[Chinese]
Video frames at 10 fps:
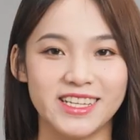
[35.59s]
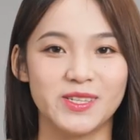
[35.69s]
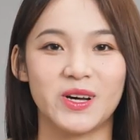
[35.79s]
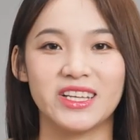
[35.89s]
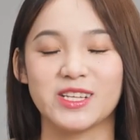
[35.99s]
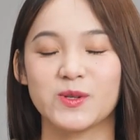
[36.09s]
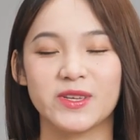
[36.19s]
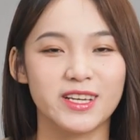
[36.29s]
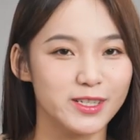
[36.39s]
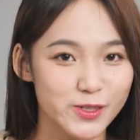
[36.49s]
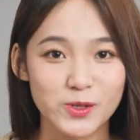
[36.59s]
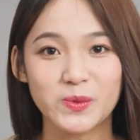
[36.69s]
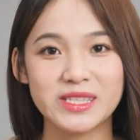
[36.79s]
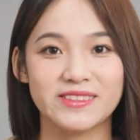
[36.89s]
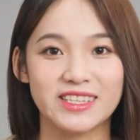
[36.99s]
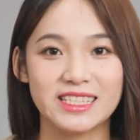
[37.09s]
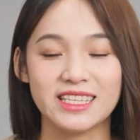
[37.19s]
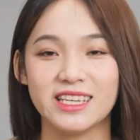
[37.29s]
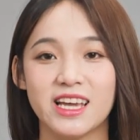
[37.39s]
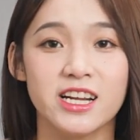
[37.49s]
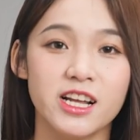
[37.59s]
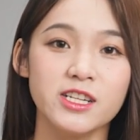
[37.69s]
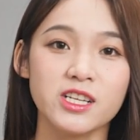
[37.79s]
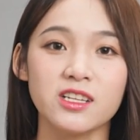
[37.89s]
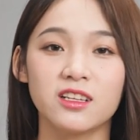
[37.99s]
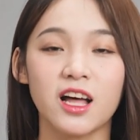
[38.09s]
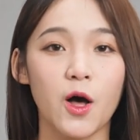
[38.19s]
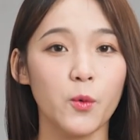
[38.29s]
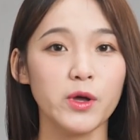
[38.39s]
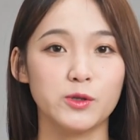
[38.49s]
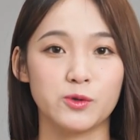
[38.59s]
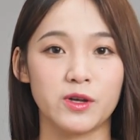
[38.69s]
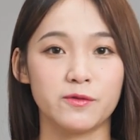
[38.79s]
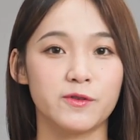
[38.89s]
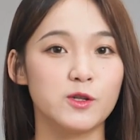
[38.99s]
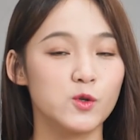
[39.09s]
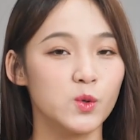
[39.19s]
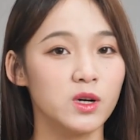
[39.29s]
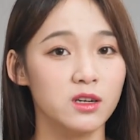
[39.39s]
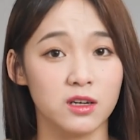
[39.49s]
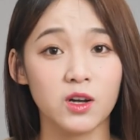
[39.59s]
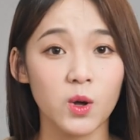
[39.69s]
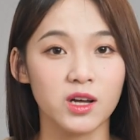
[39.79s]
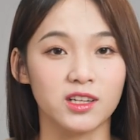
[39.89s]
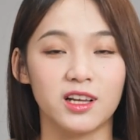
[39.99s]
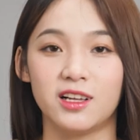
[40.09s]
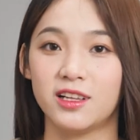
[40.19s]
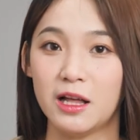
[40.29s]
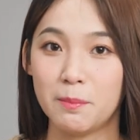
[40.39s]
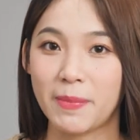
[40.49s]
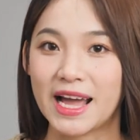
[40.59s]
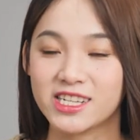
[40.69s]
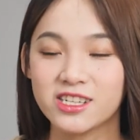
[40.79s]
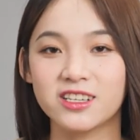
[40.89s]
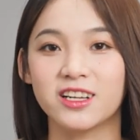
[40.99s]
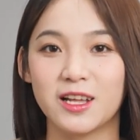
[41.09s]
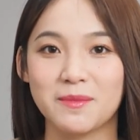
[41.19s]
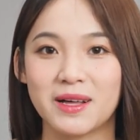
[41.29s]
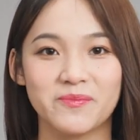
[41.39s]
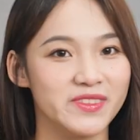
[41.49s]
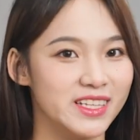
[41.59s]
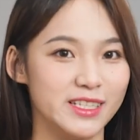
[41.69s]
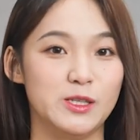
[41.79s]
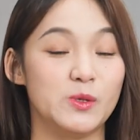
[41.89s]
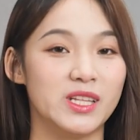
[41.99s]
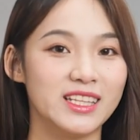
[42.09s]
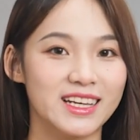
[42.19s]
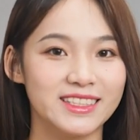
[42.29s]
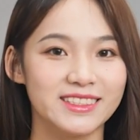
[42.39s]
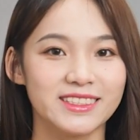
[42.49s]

这就要引出一个终极问题：人真的能靠味觉分出可口可乐和百事可乐吗？你觉得呢？